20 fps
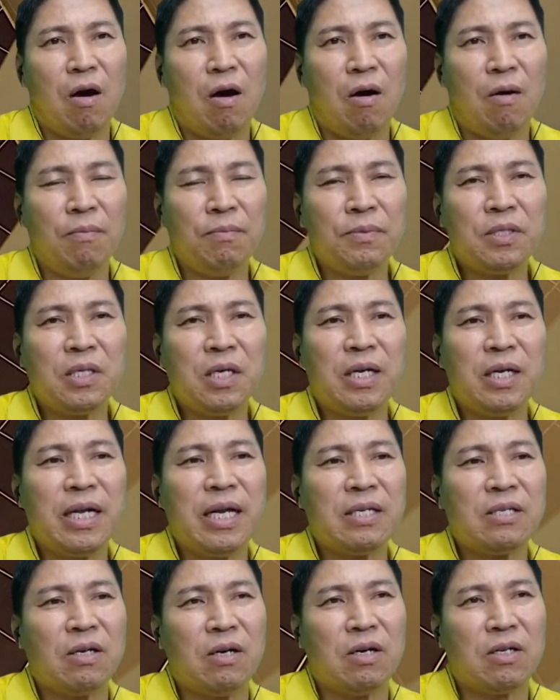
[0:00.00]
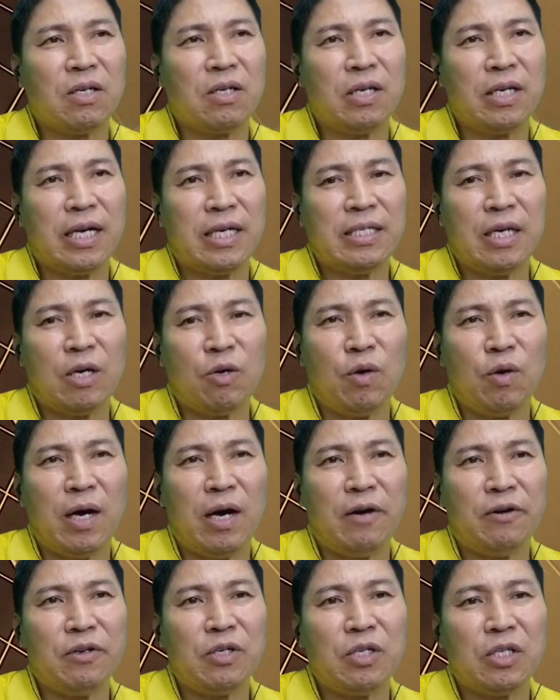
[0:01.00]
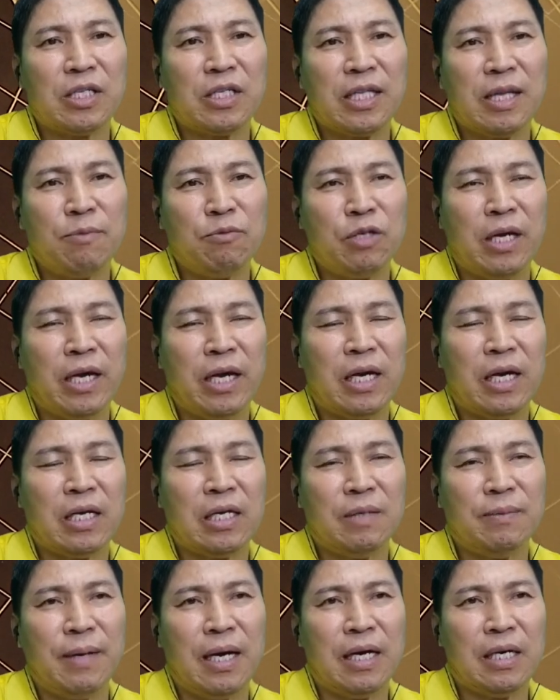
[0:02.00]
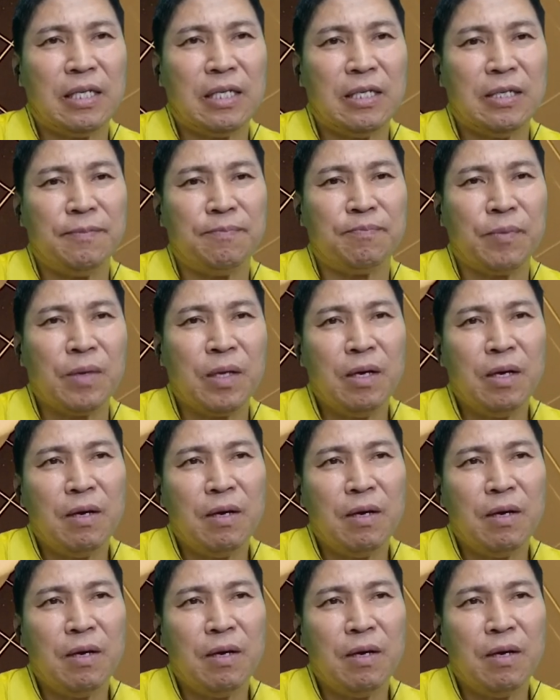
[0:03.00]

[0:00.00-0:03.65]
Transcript: 엄선해서 저희가 제공하기 때문에 그만큼